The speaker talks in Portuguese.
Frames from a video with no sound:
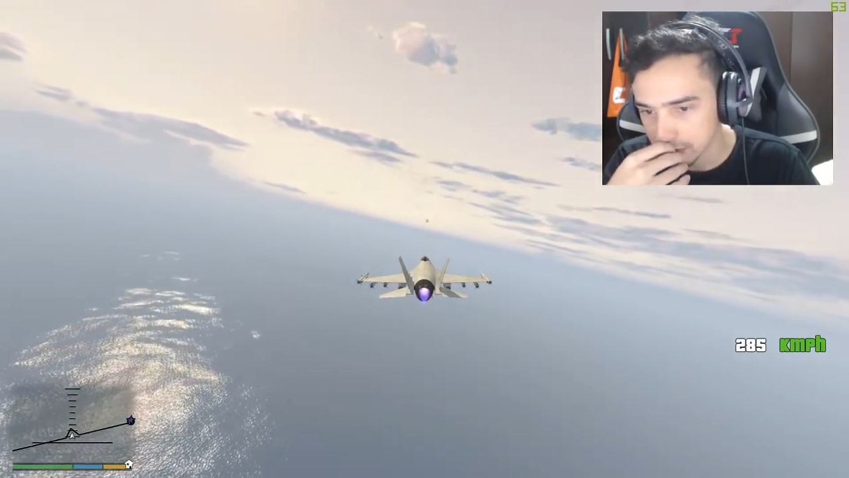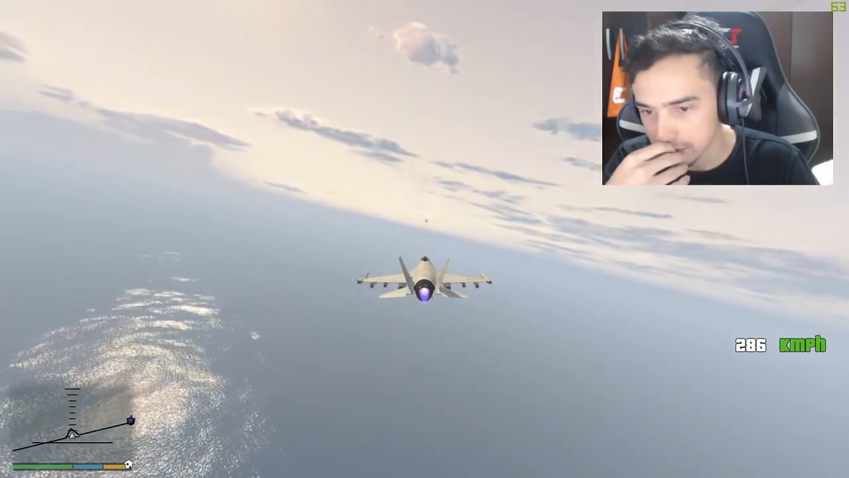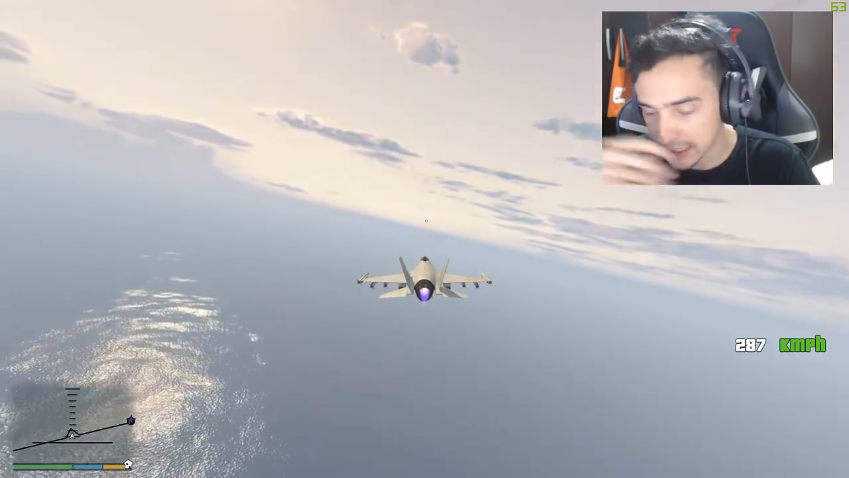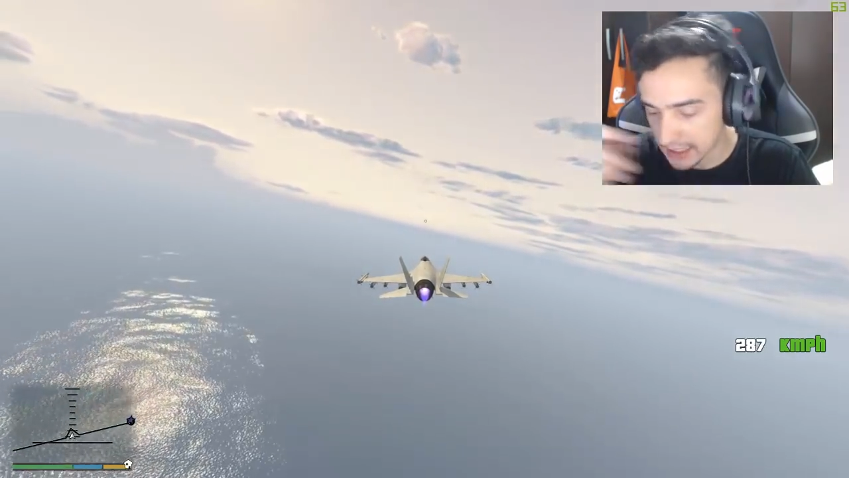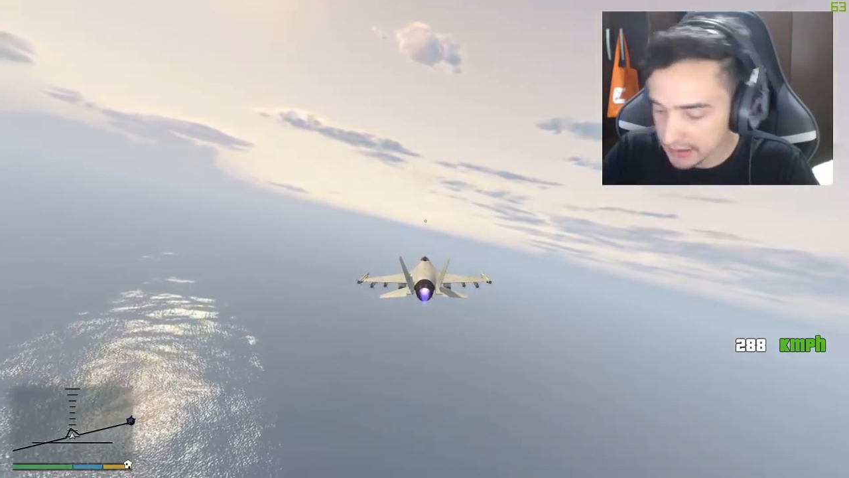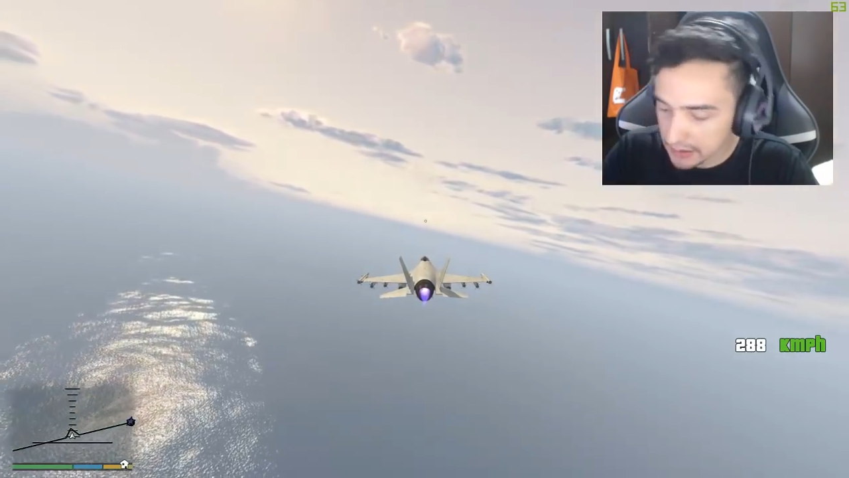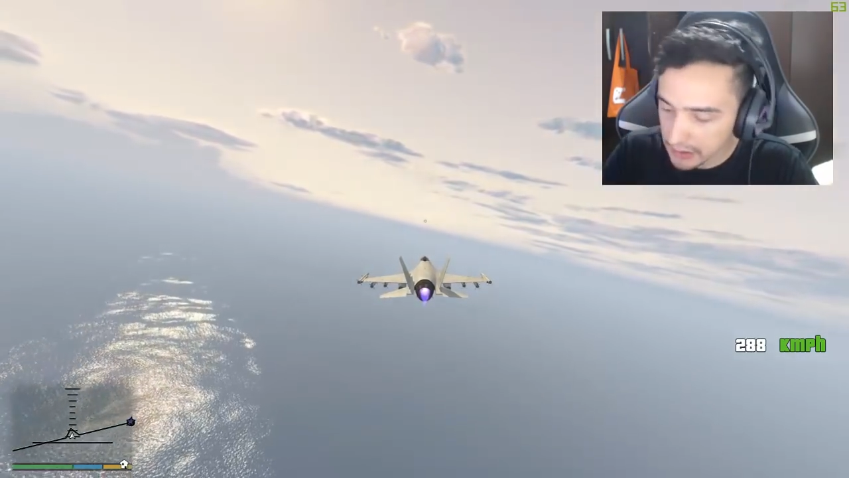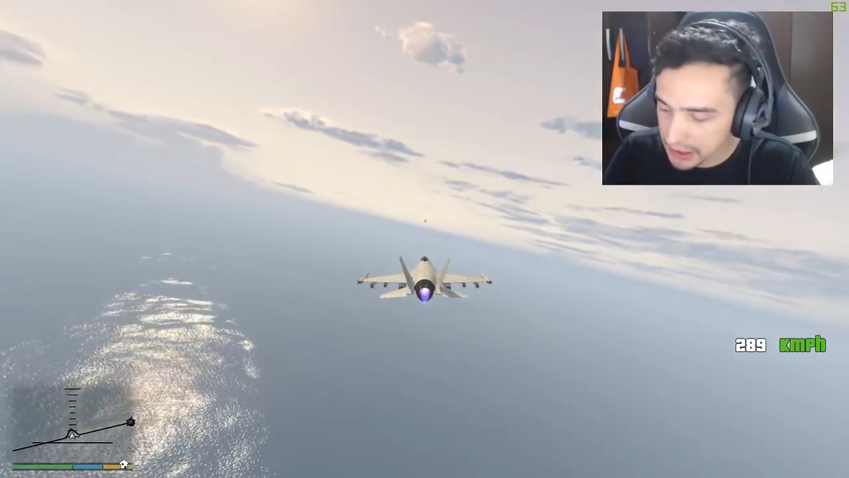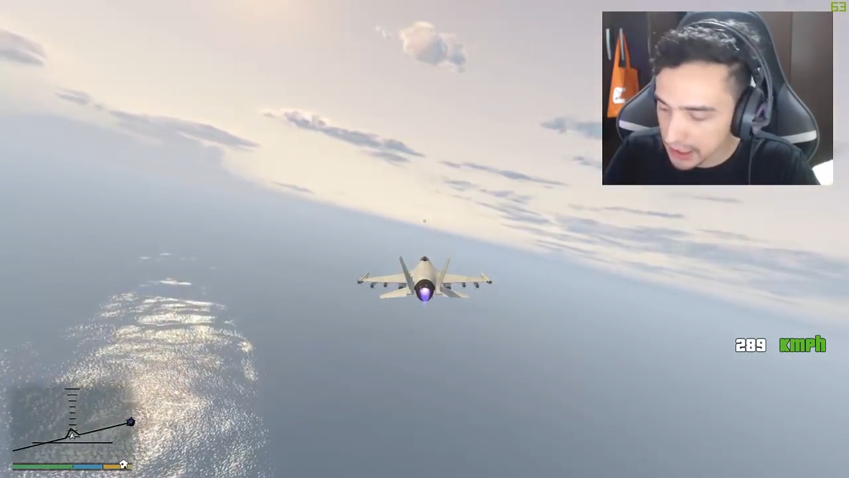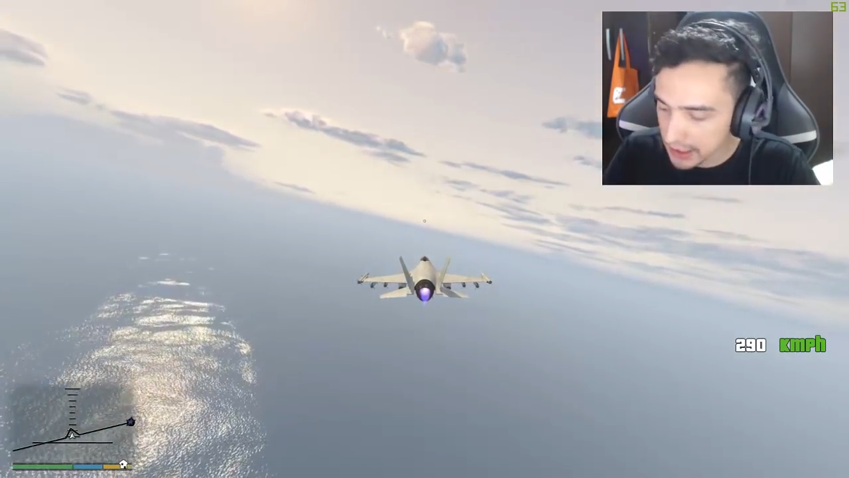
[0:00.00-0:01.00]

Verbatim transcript: Ah, agora já